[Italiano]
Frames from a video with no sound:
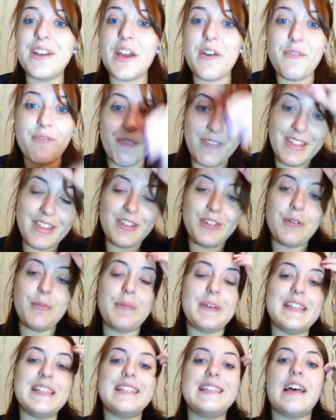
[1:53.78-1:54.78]
che è un video
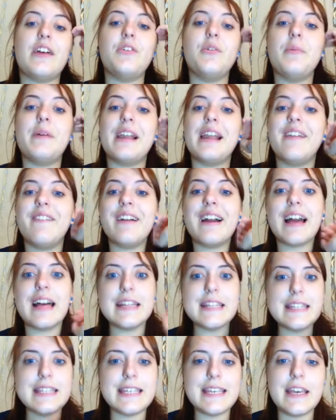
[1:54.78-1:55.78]
pensato per le
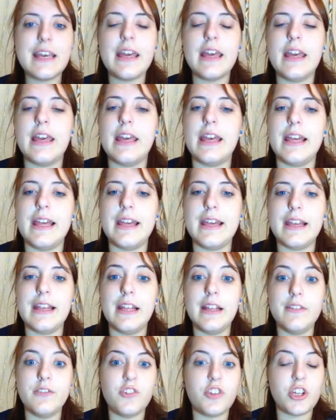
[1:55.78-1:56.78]
vacanze
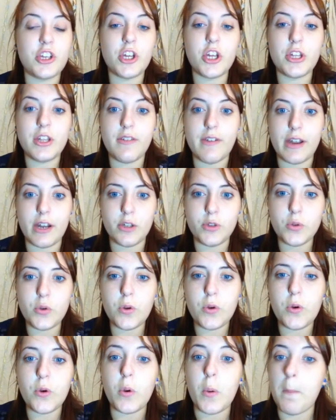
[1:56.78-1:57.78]
eh, cercherò di fare il
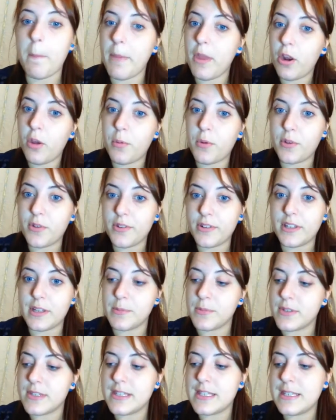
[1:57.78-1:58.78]
trucco con meno prodotti
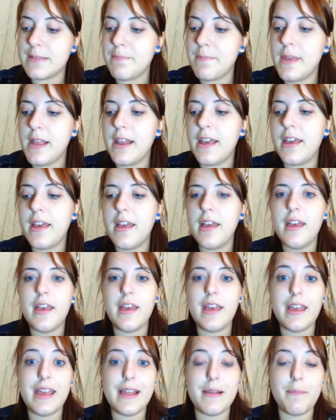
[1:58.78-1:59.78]
possibili
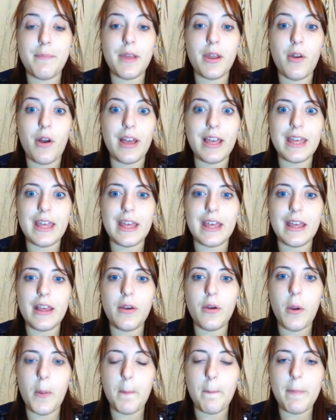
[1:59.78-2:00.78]
e meno anche
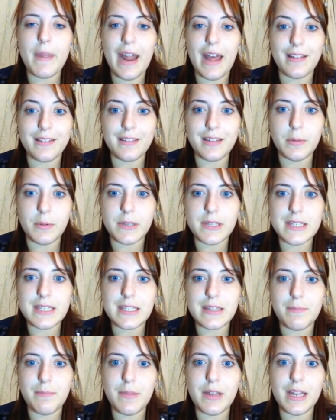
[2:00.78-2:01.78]
ingombranti
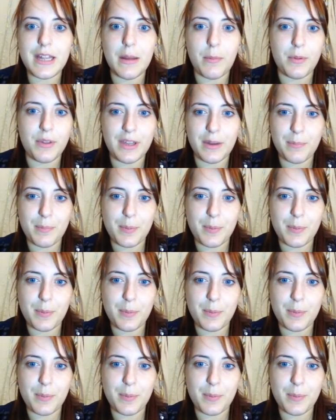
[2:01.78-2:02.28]
possibili da poter